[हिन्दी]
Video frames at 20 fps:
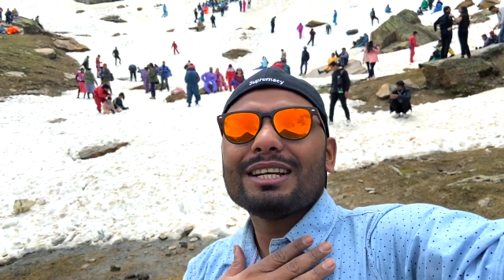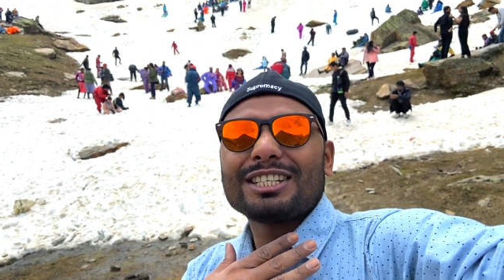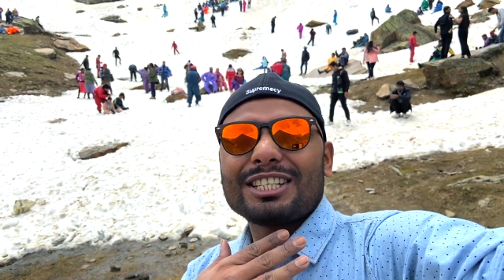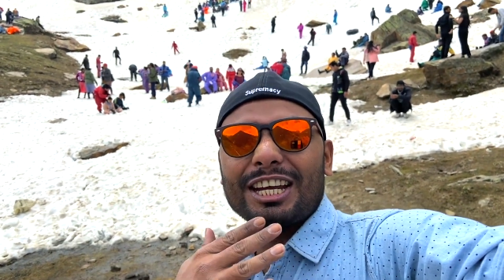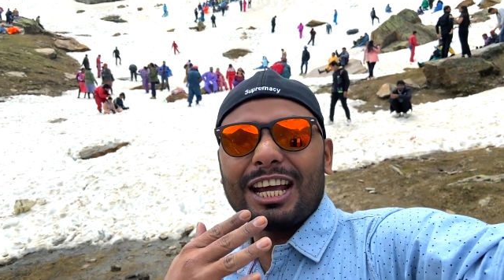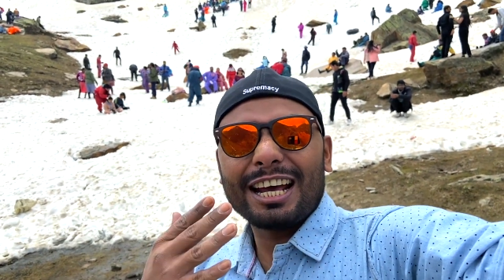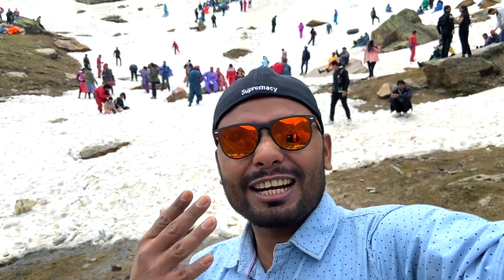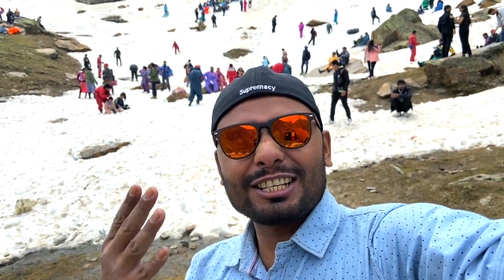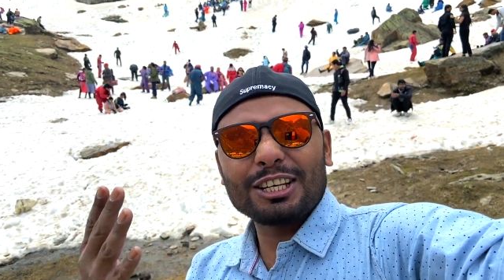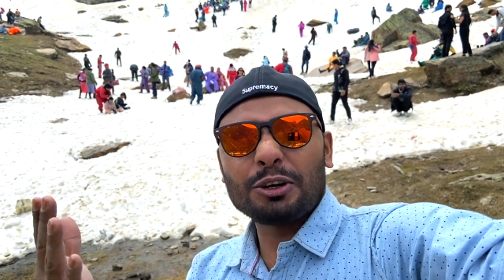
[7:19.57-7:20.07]

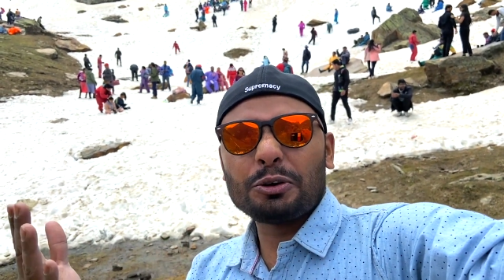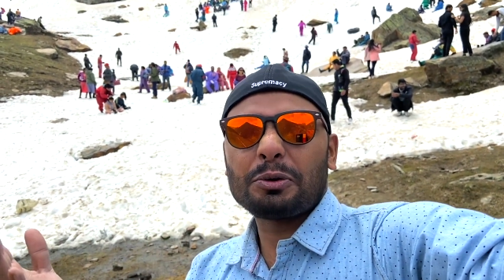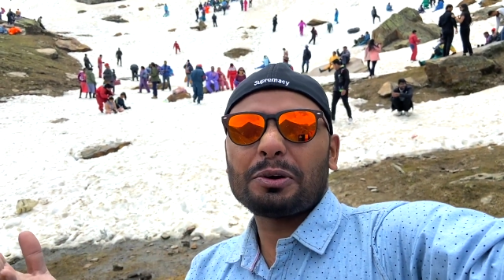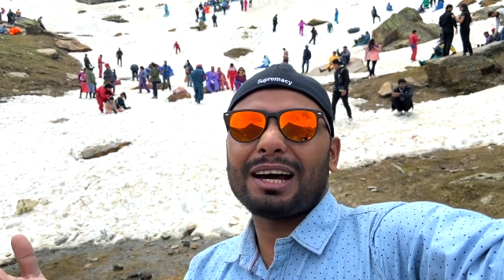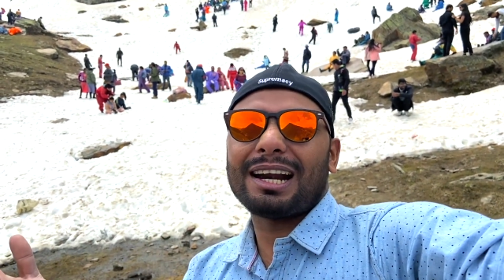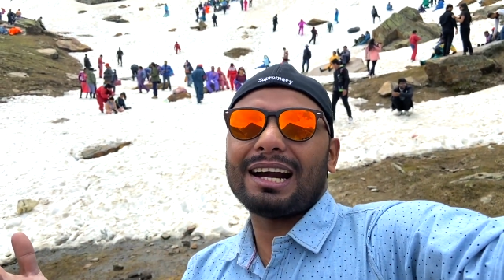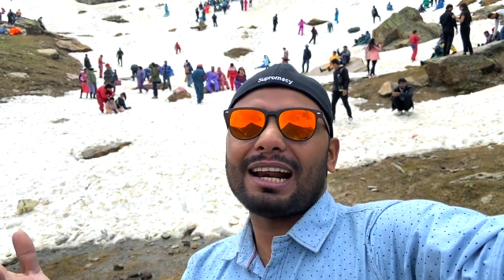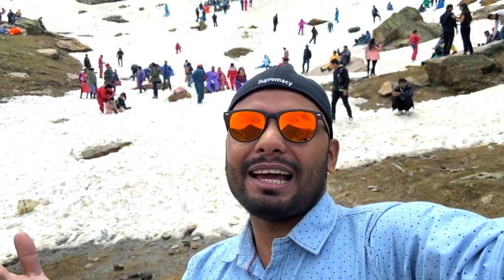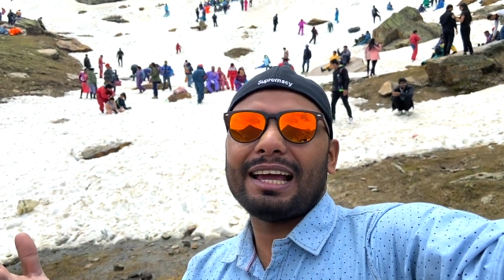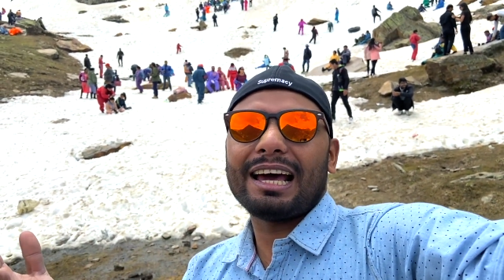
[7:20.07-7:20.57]
शेयर जरूर
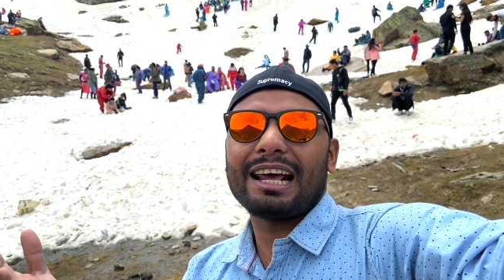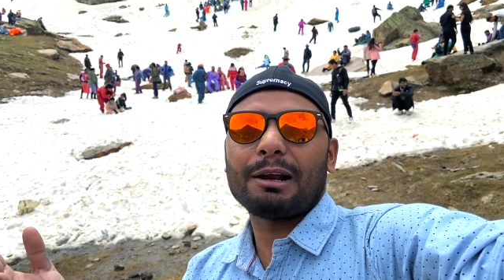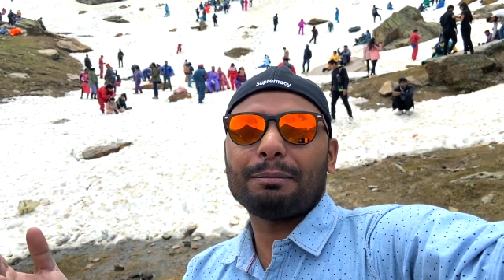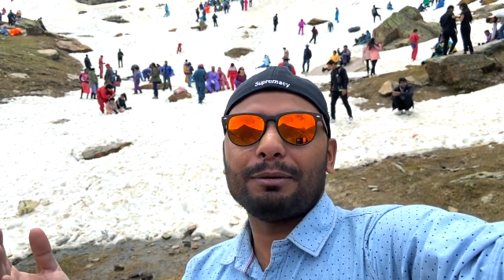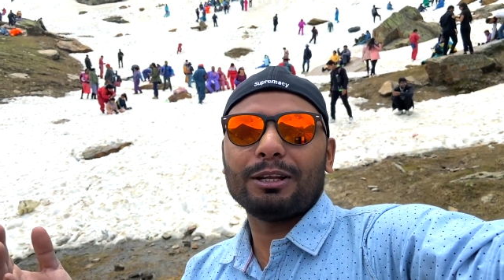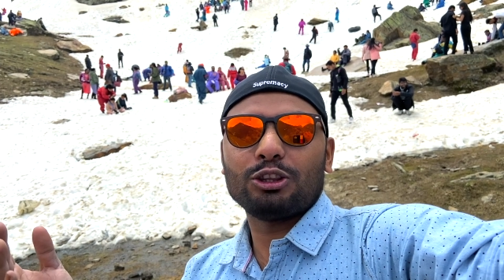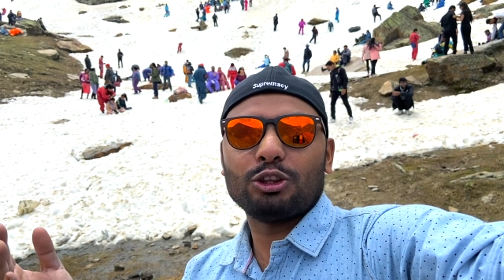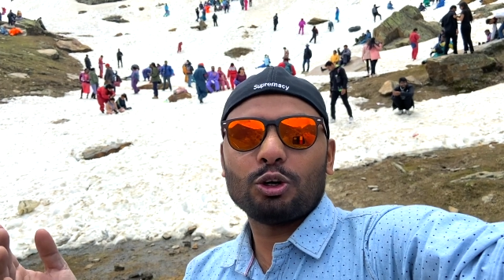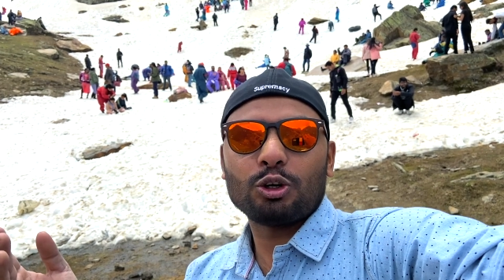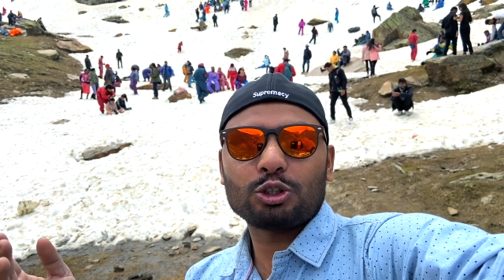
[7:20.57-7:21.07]
करना यार
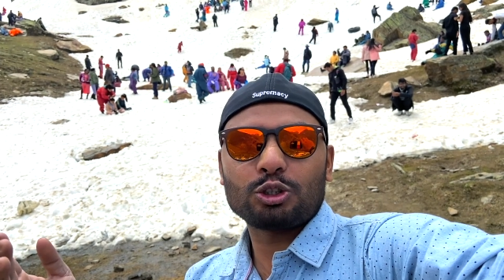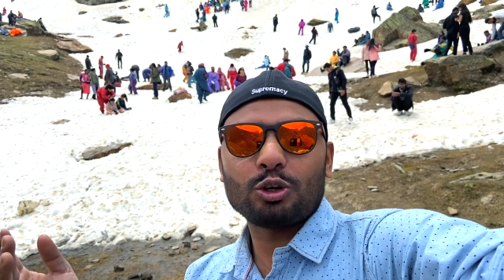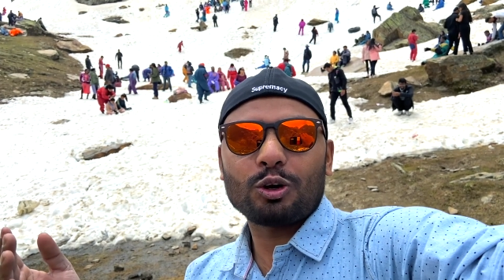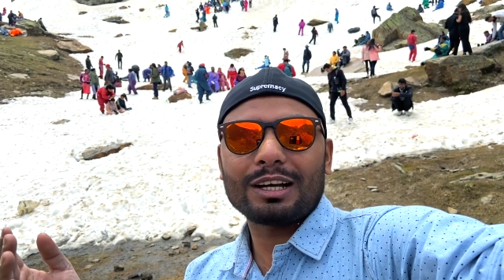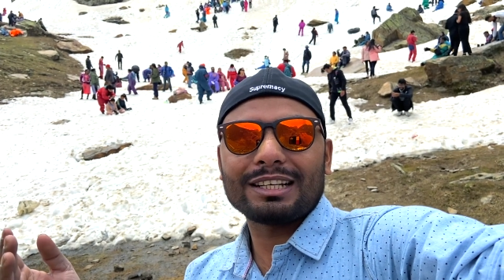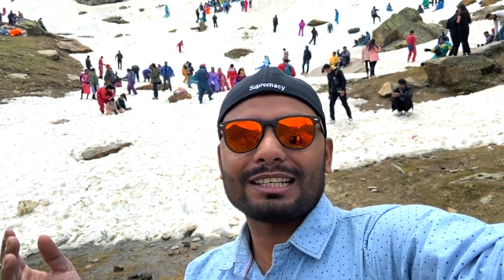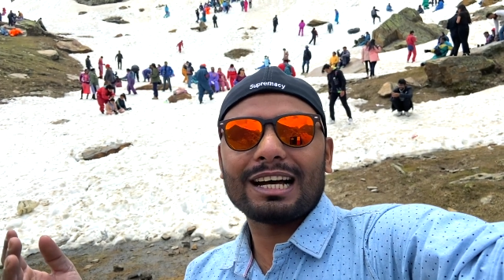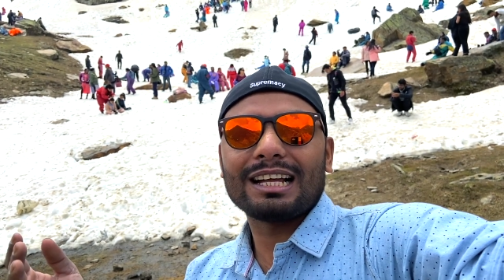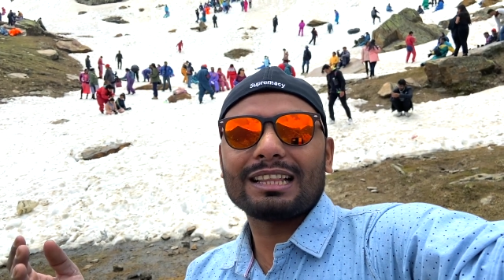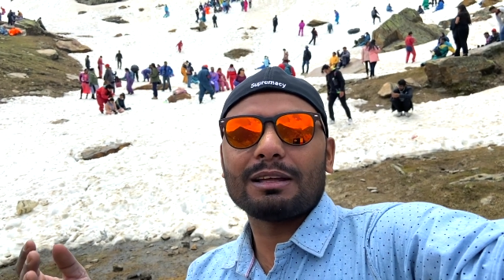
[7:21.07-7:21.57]
अपने दोस्तों
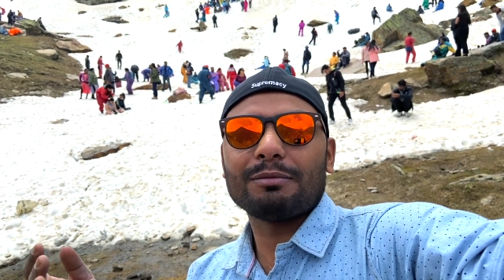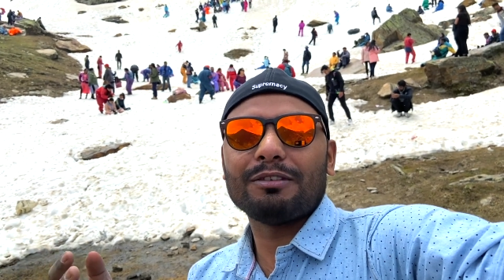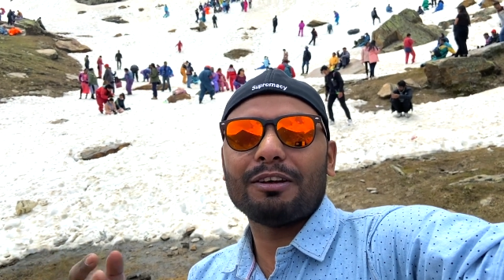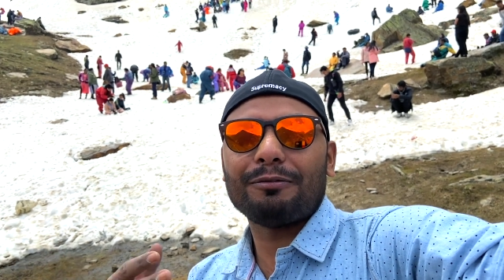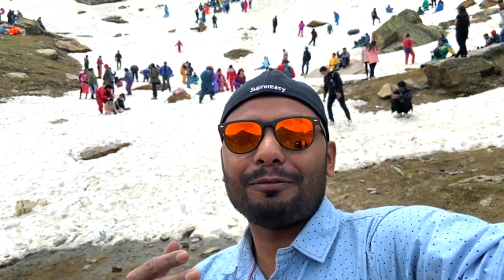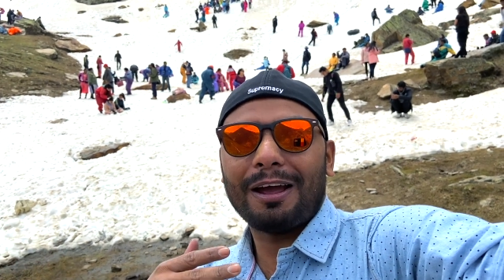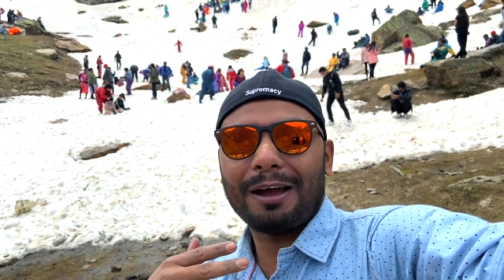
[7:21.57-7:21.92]
के साथ अपने